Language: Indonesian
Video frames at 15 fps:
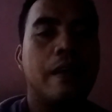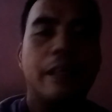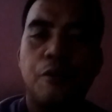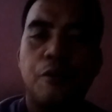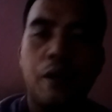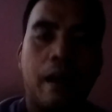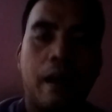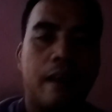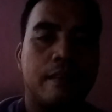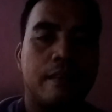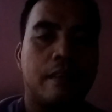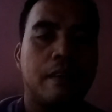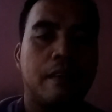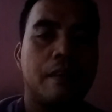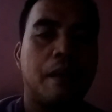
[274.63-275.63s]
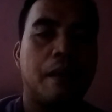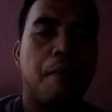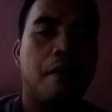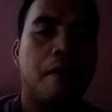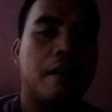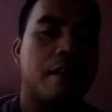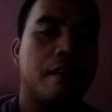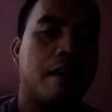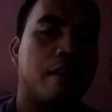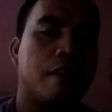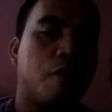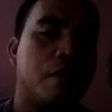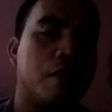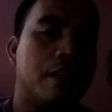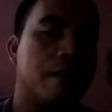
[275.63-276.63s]
Itulah alasannya kenapa gereja
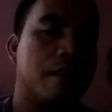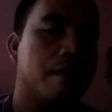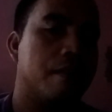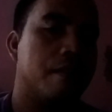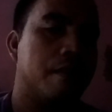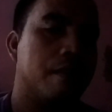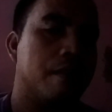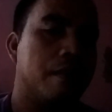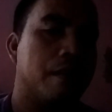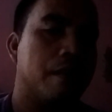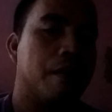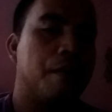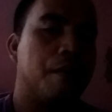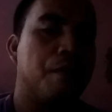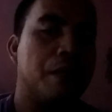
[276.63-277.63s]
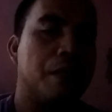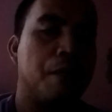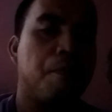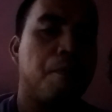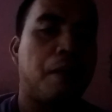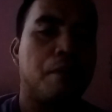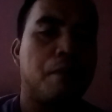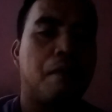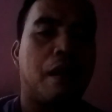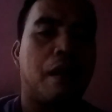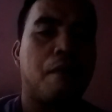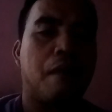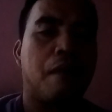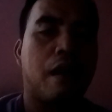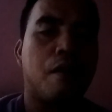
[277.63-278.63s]
Katolik menyimpan
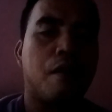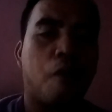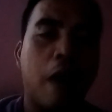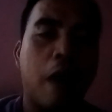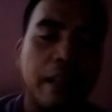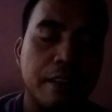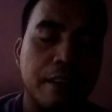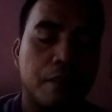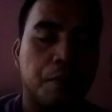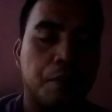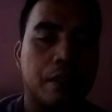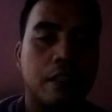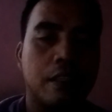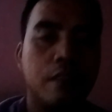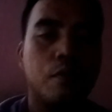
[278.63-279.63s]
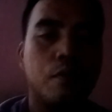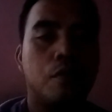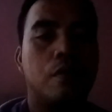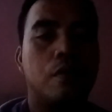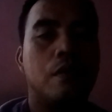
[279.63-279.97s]
barang-barang rohani seperti itu.